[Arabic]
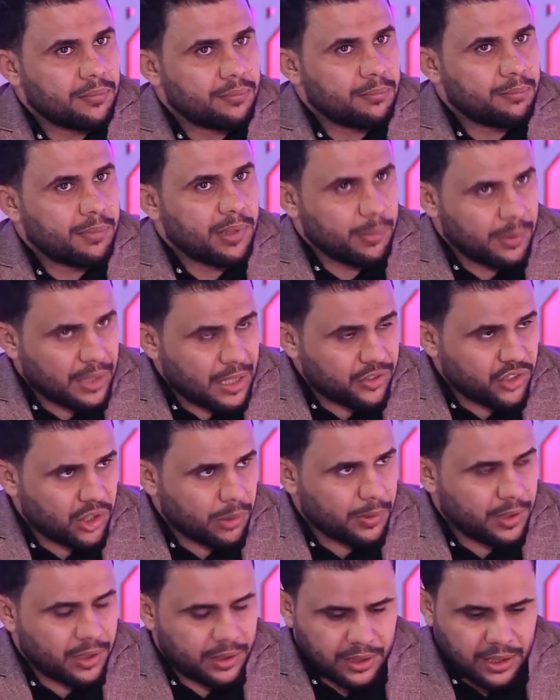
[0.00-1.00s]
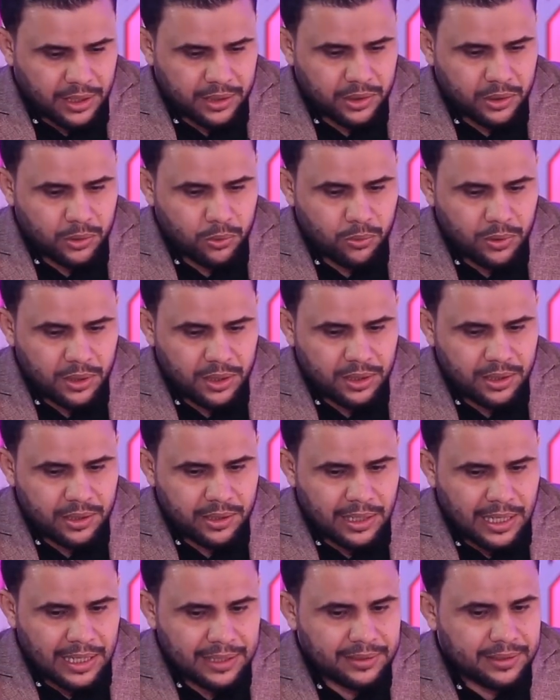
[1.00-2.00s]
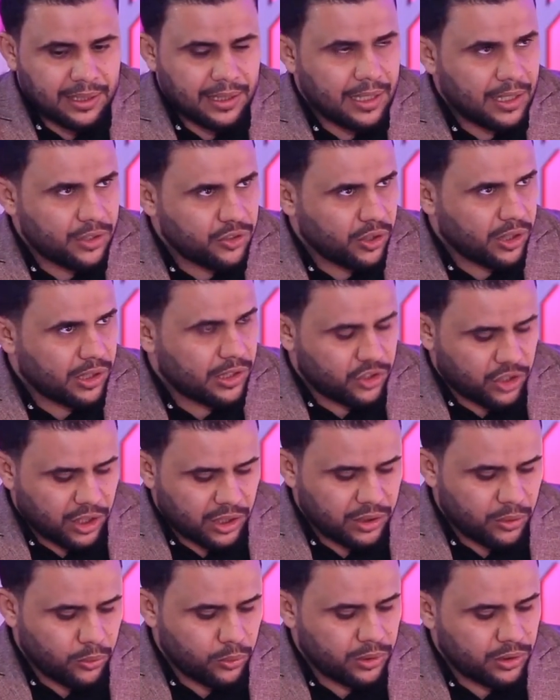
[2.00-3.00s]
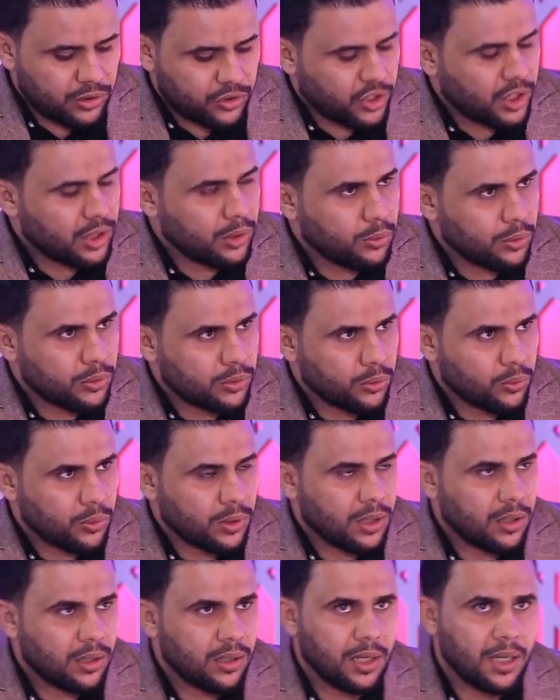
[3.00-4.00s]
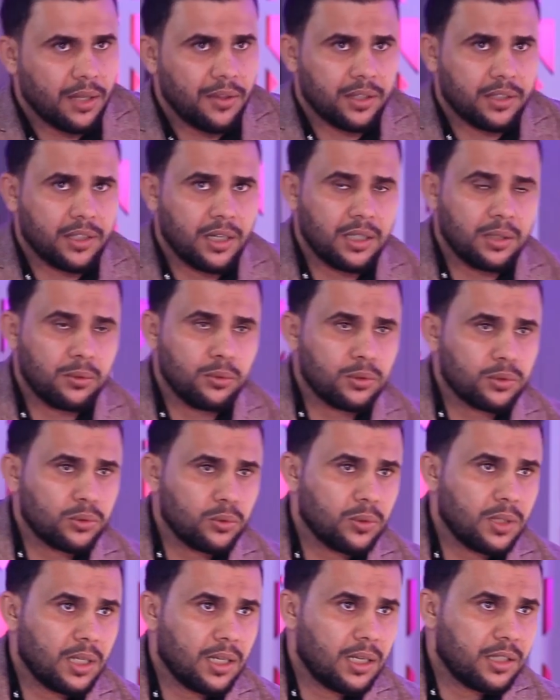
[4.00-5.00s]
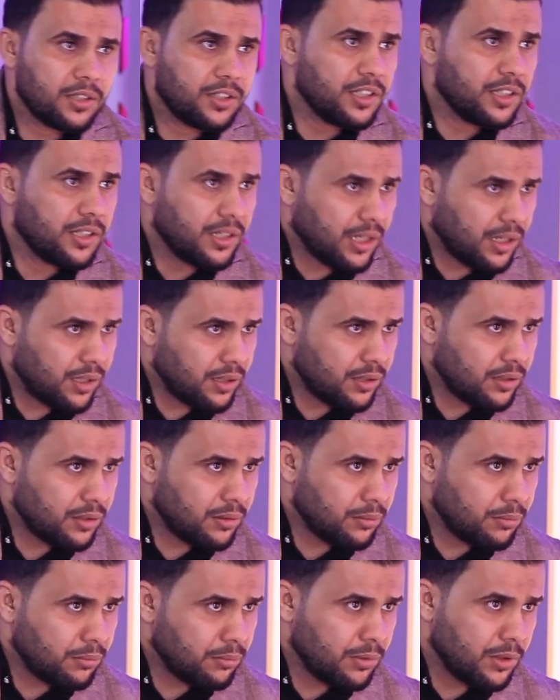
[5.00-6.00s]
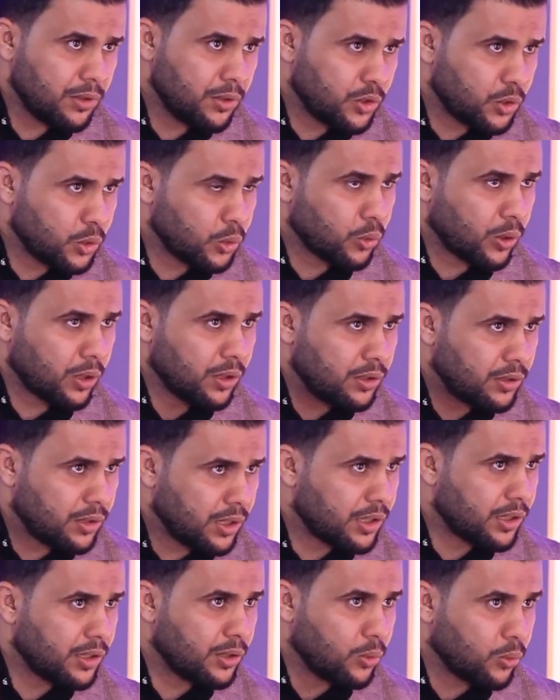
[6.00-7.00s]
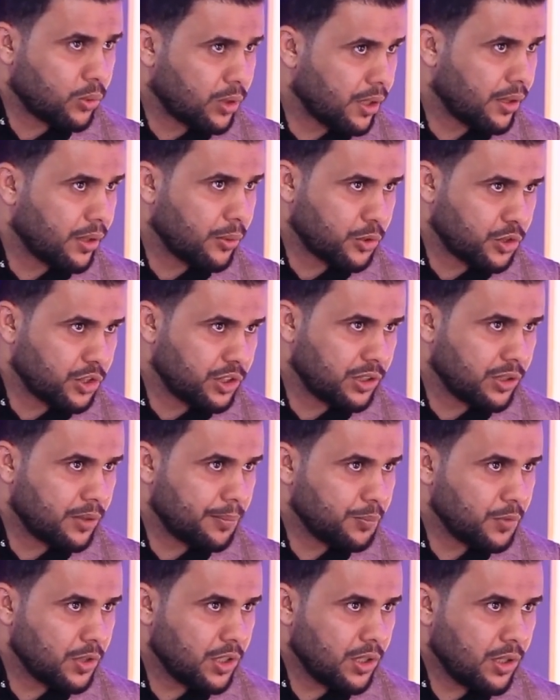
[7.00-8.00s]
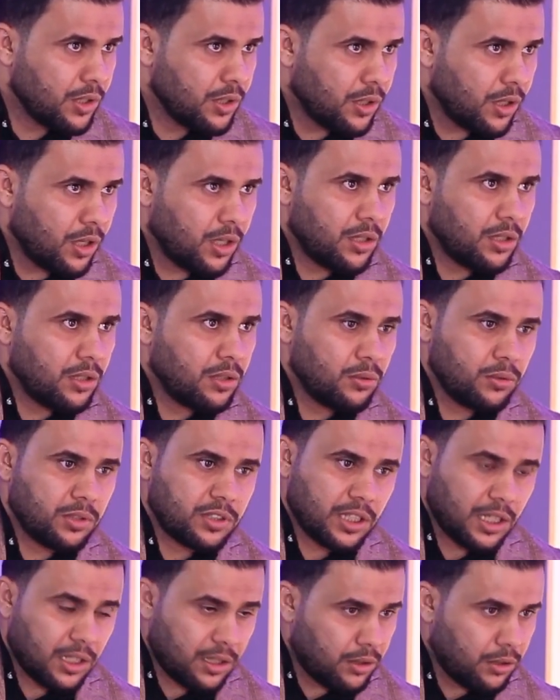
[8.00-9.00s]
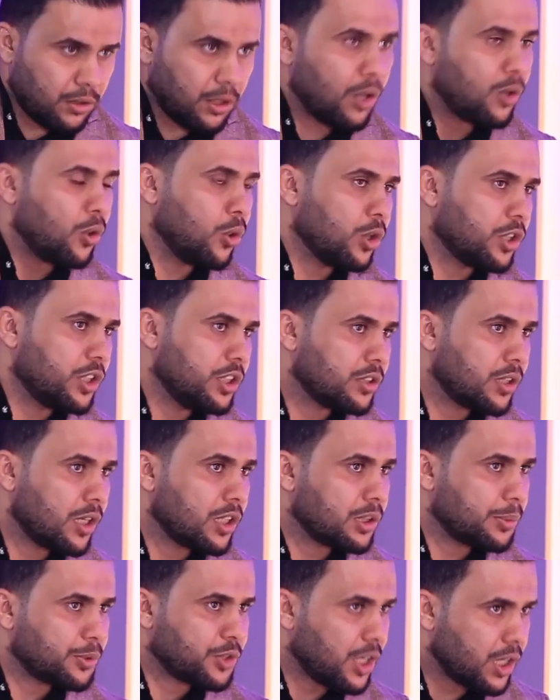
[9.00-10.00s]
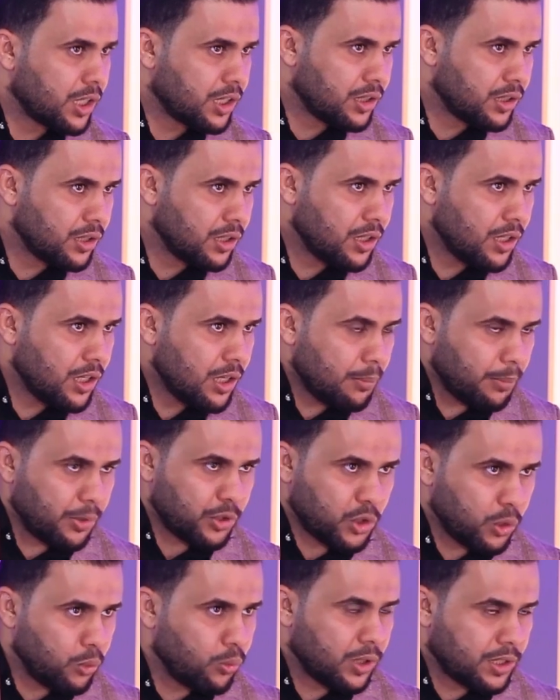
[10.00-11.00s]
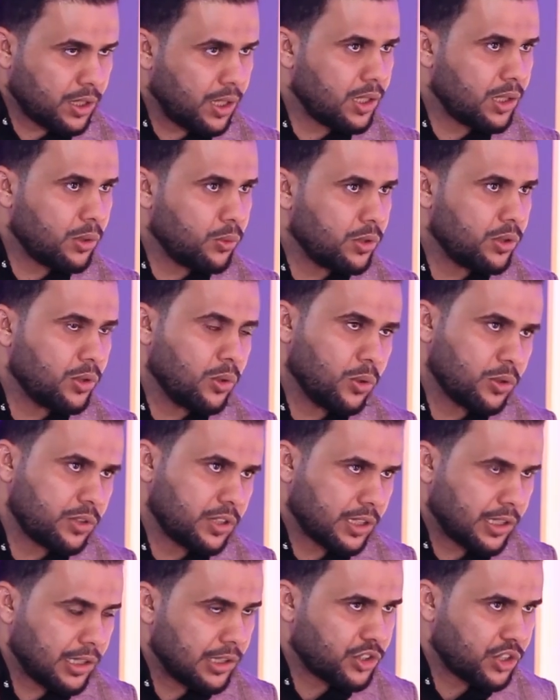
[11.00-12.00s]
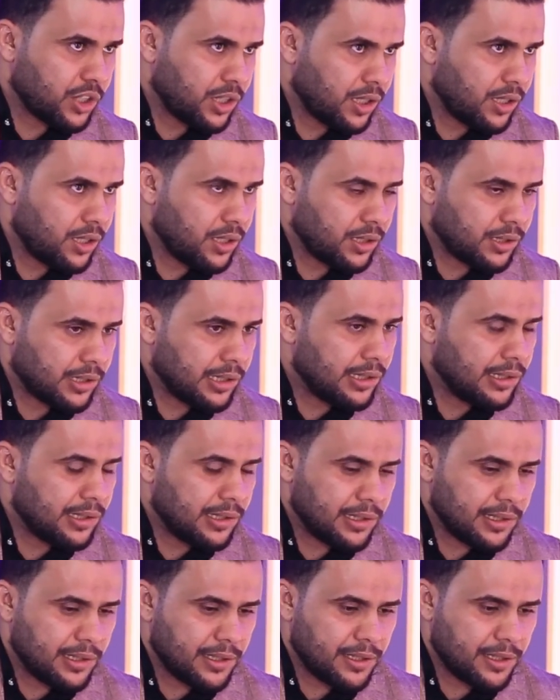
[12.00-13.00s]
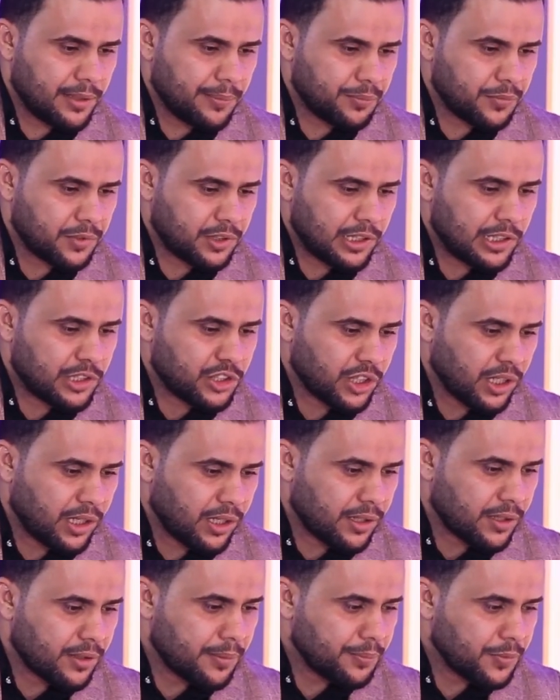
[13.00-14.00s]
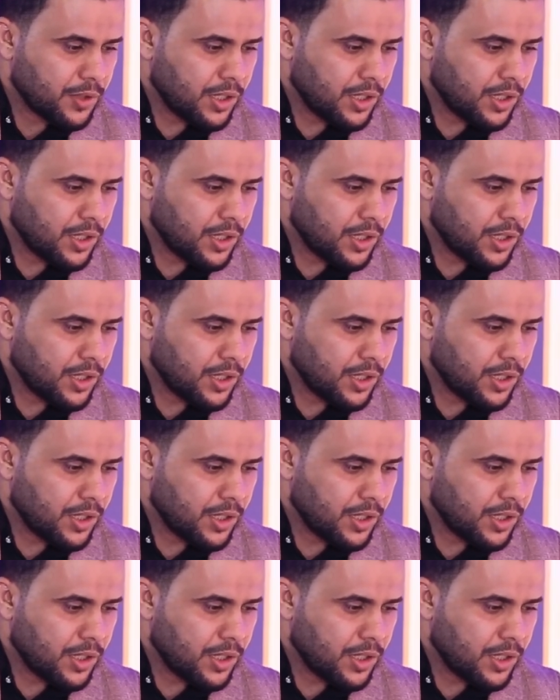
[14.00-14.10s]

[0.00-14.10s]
بالمناسبه يعني هو حتى الاجر اللي كانوا كانوا ينطونه هذا كانوا ينطونه هديه اجور نقل وكذا وشيء مو راتب آه، إيه، لا اخو اكيد راتب شهري بس هو كانوا انه انت كل شهر كل آه، كل شهر